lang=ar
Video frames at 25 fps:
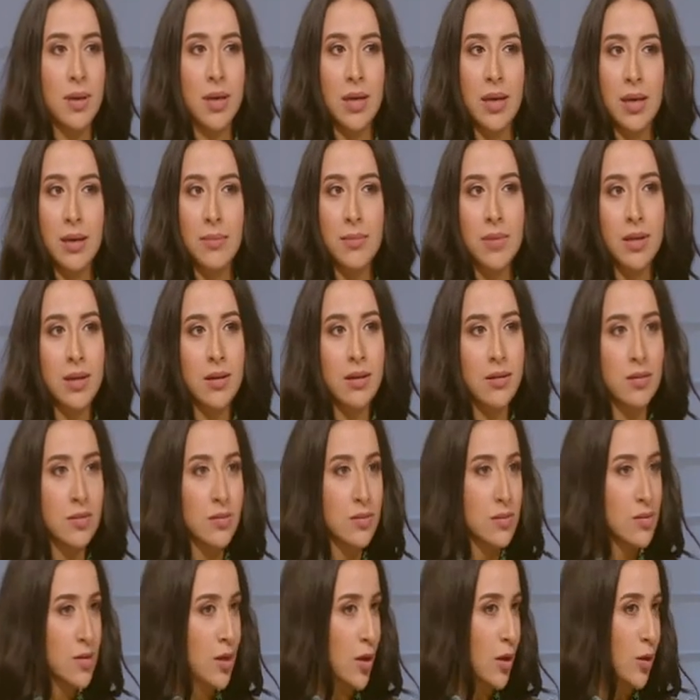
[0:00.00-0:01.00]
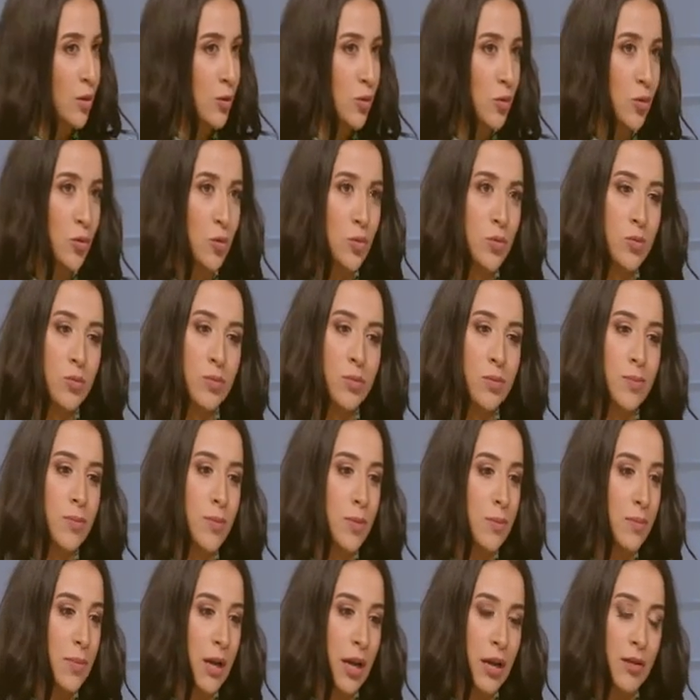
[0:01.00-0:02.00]
بكامل صحته طبعا
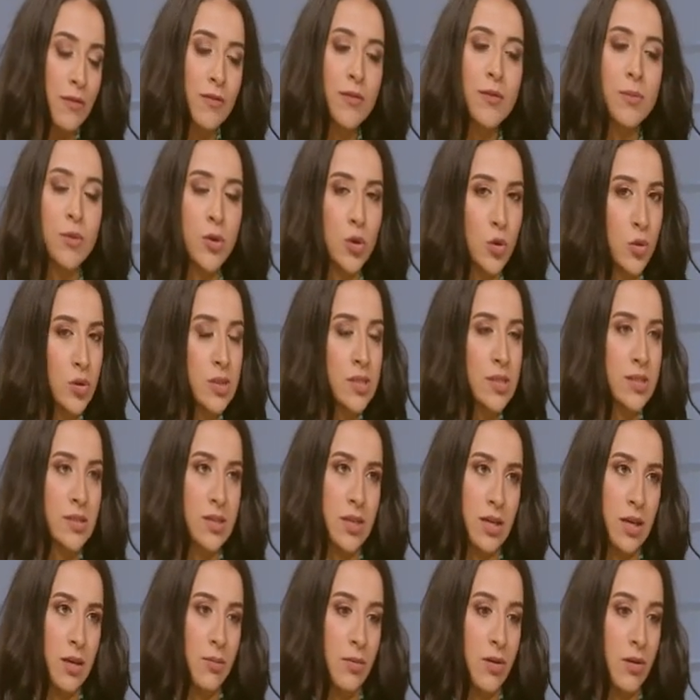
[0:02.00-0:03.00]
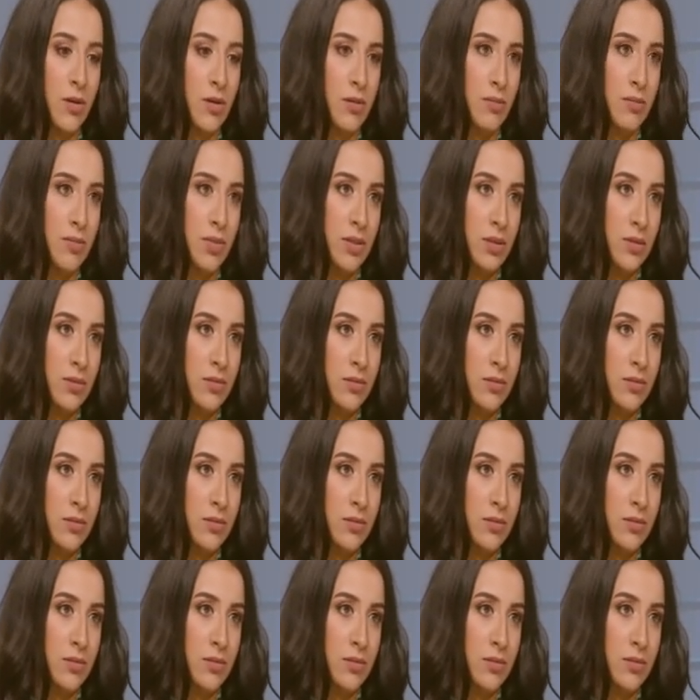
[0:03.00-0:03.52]
طبعا ألف مليون سلامه لان الونش